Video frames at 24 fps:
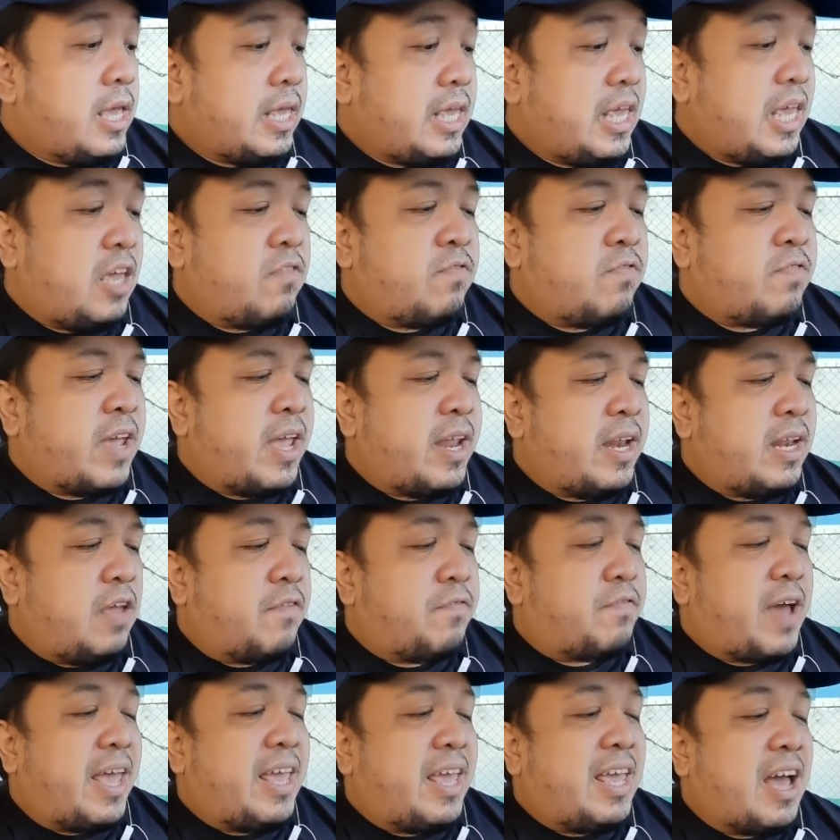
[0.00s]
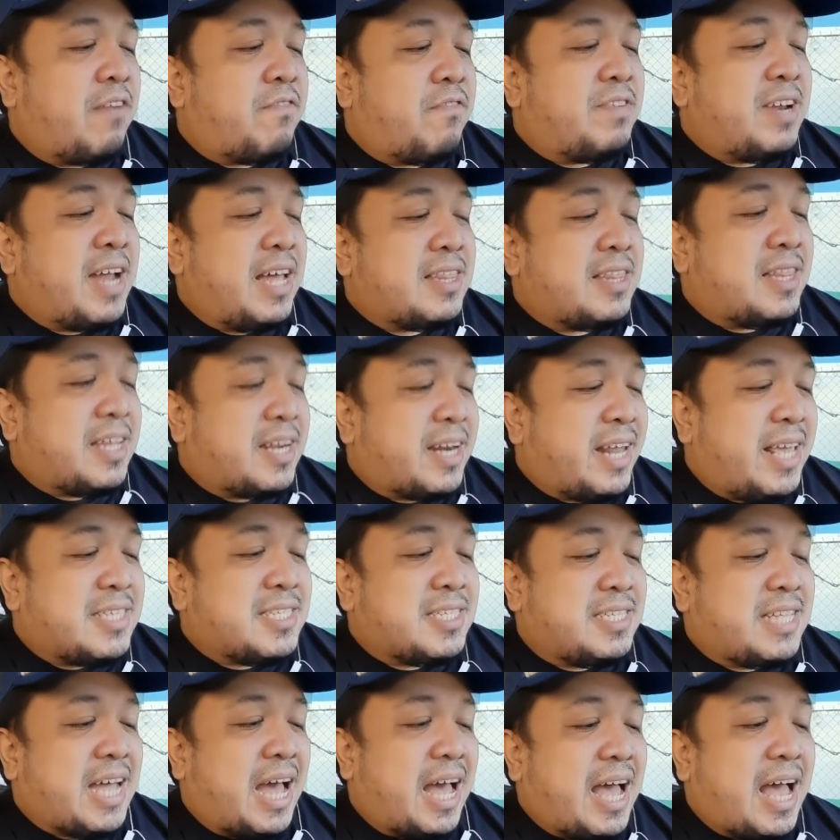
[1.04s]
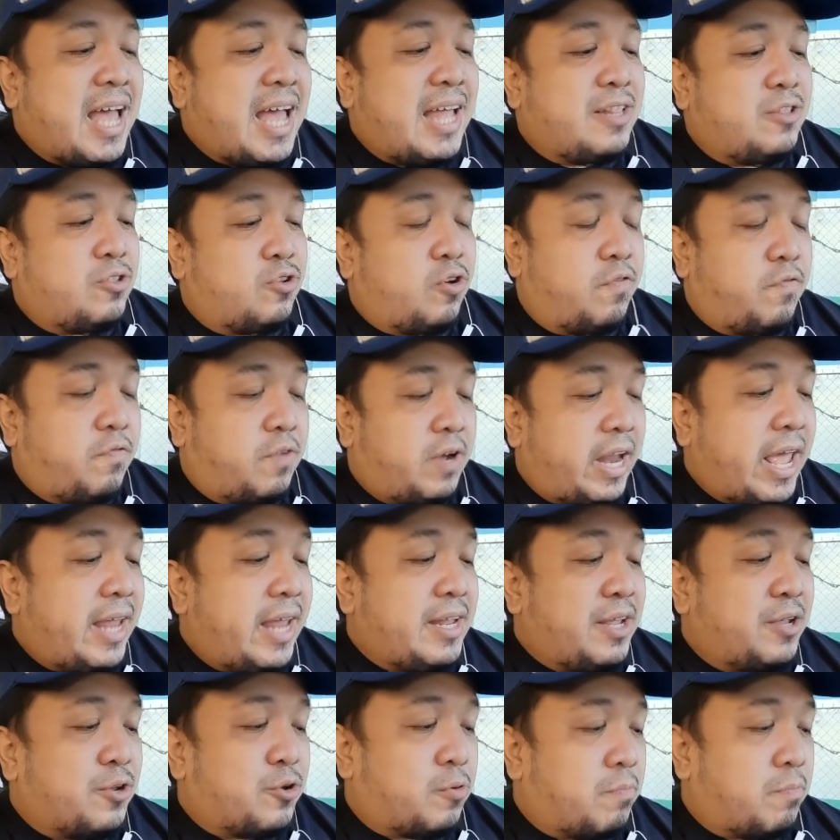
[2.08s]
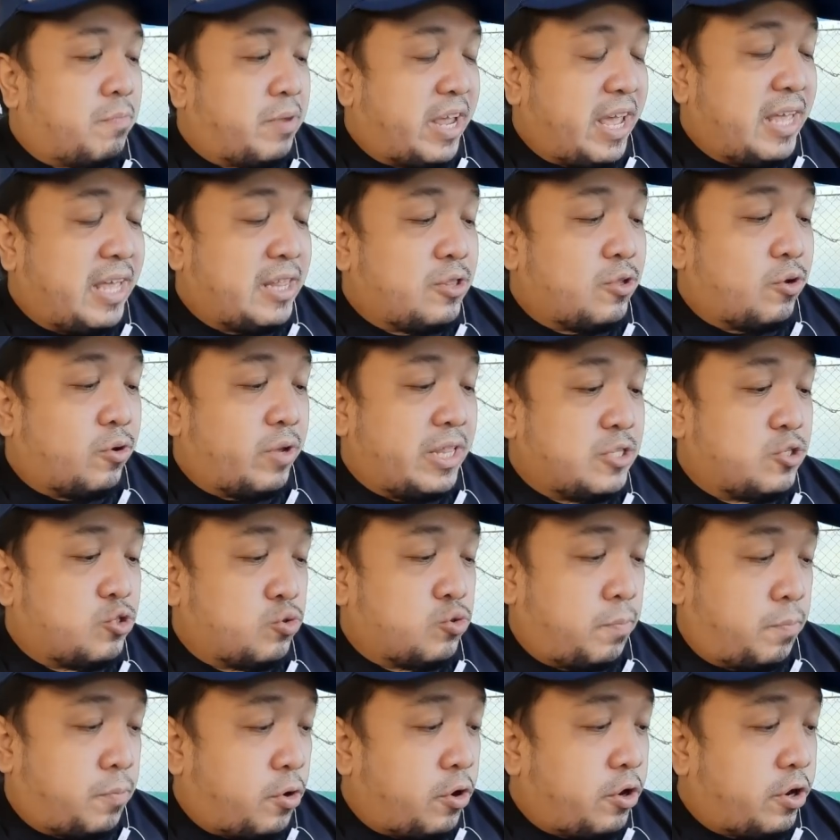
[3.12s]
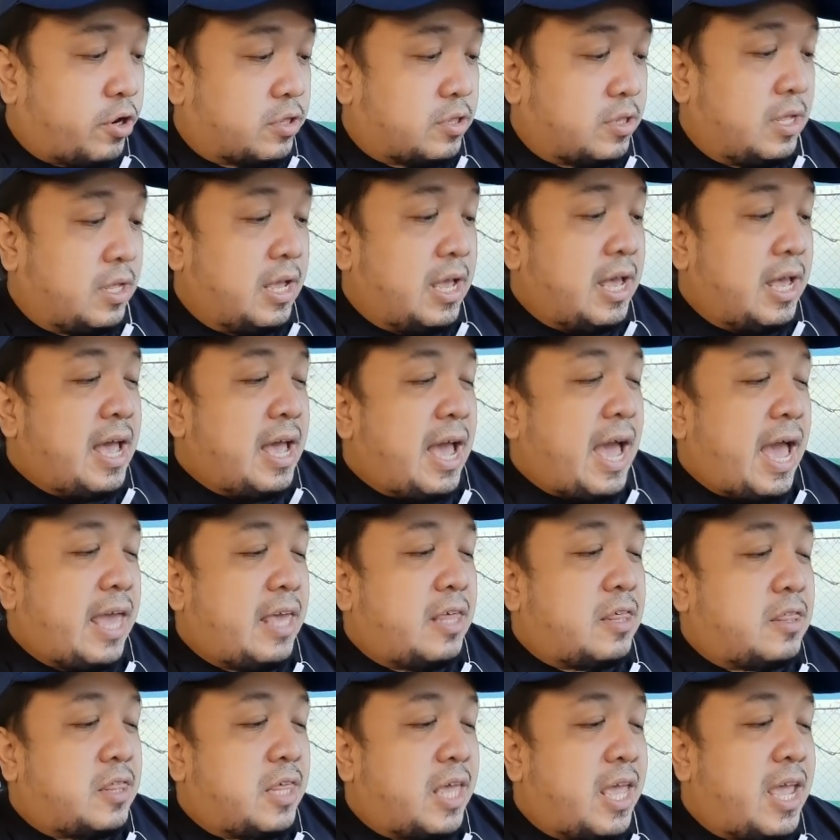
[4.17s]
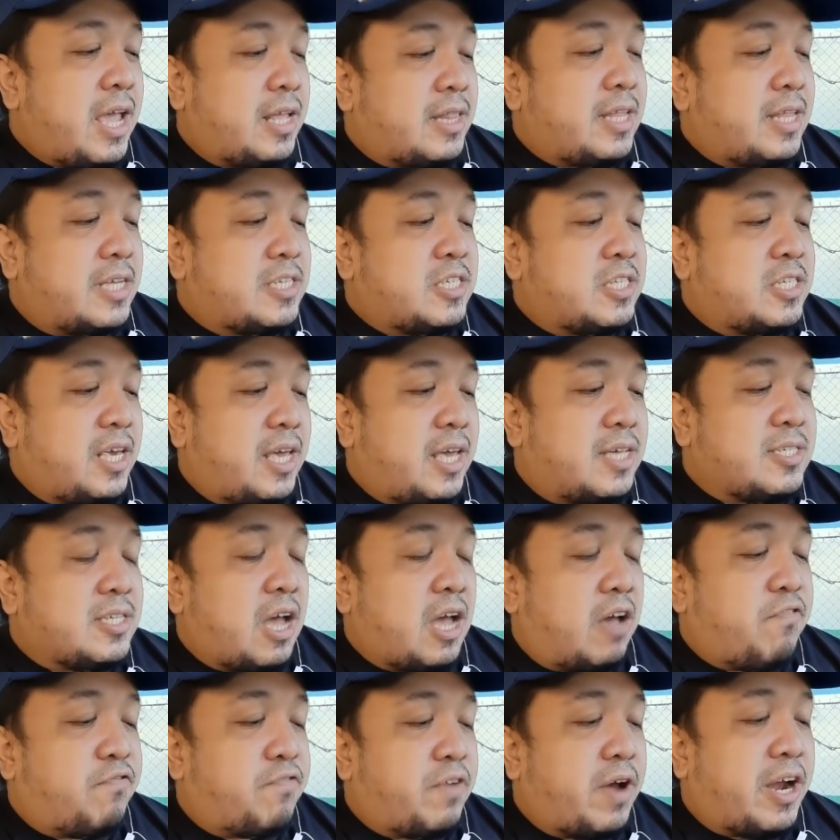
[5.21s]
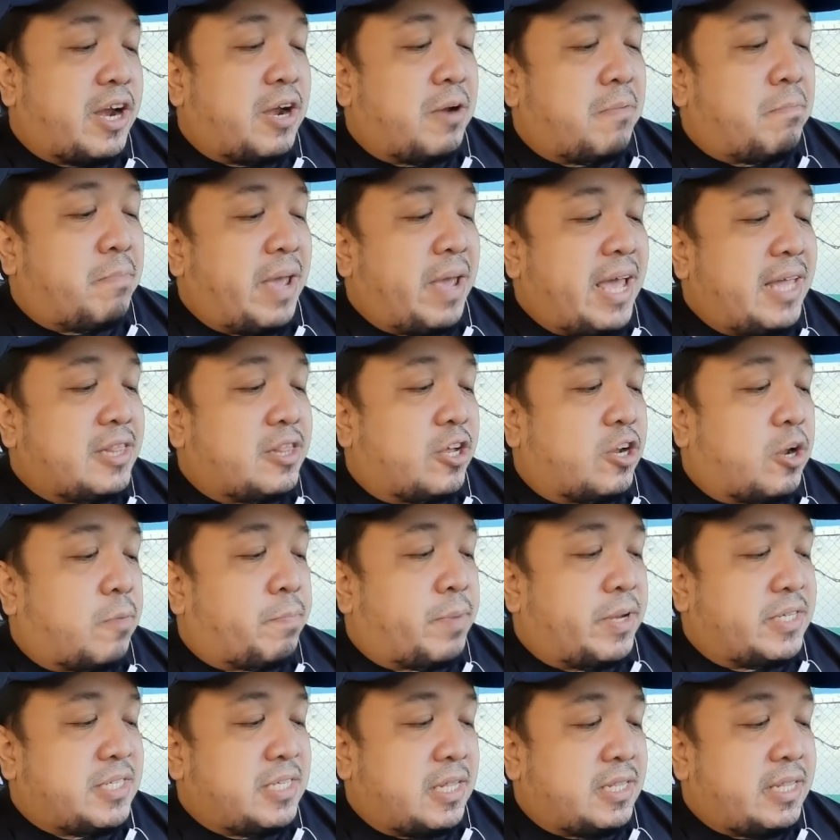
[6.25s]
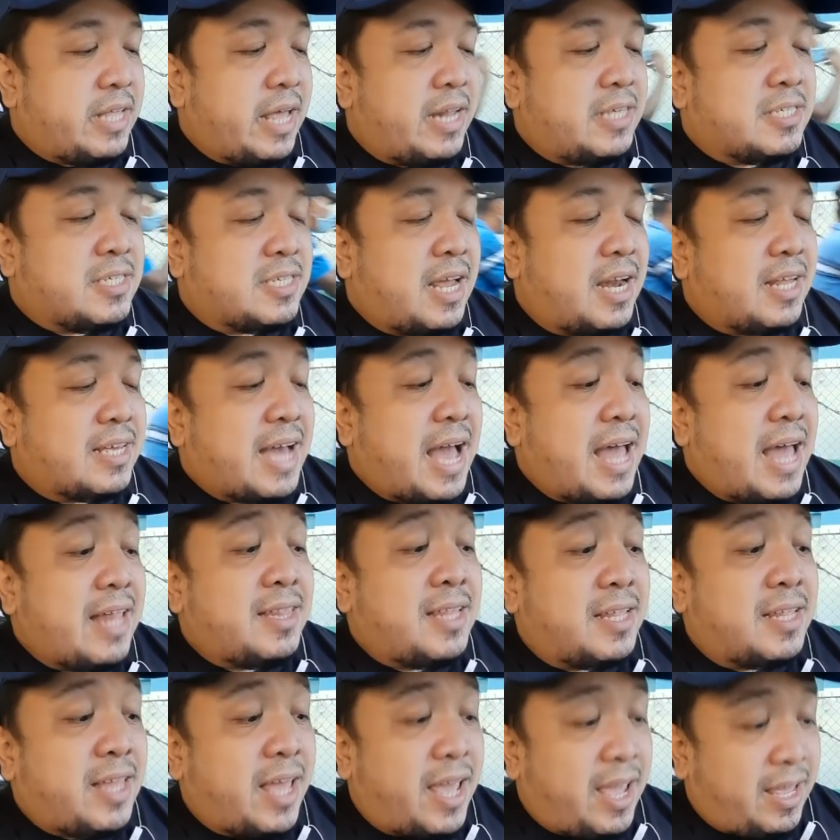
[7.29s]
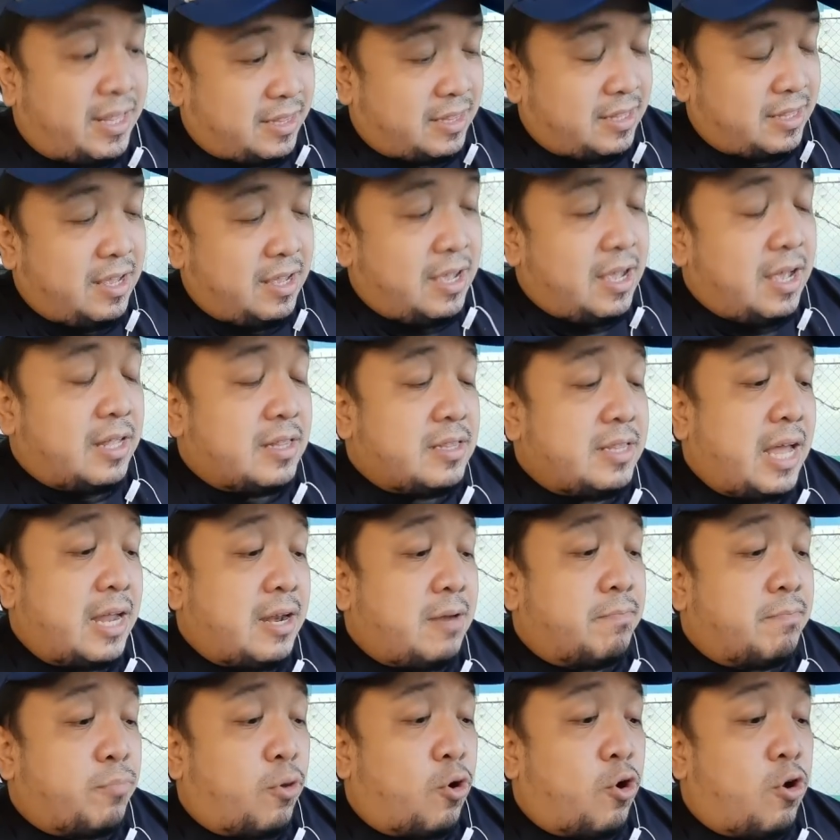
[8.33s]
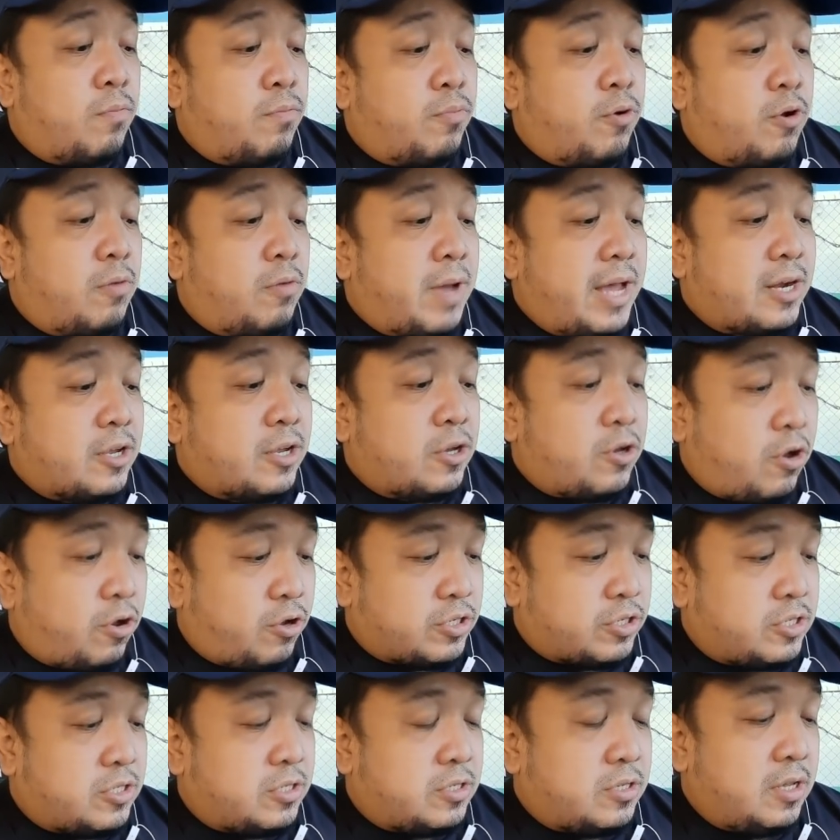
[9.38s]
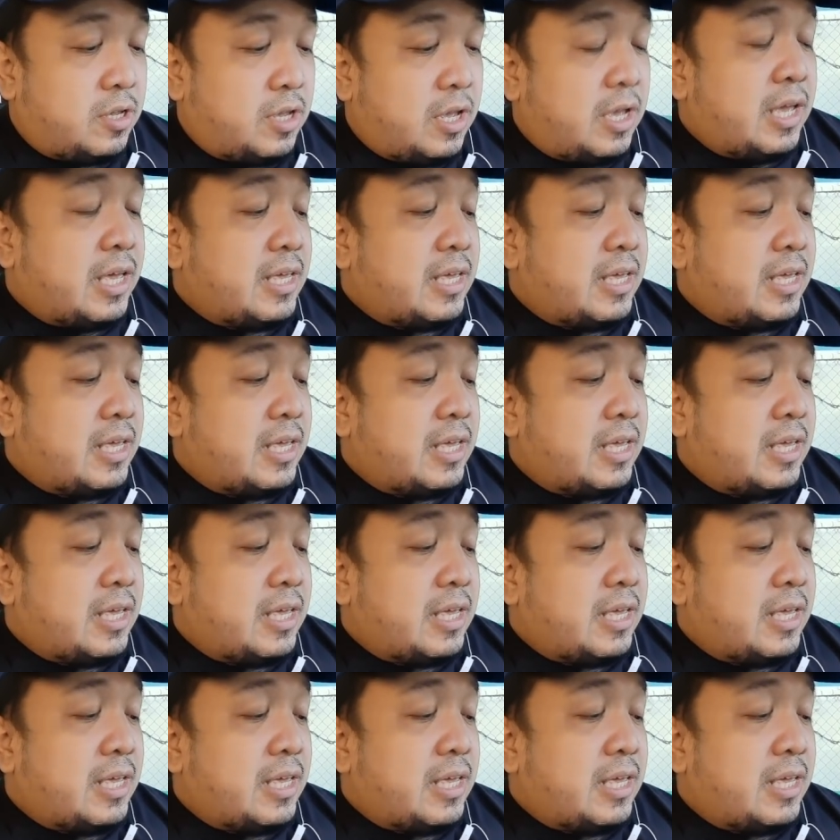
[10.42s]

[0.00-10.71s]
Even if I have not raised the hand of Lenny Robredo in support, I think that she is a far better presidential candidate than Bongbong Marcos.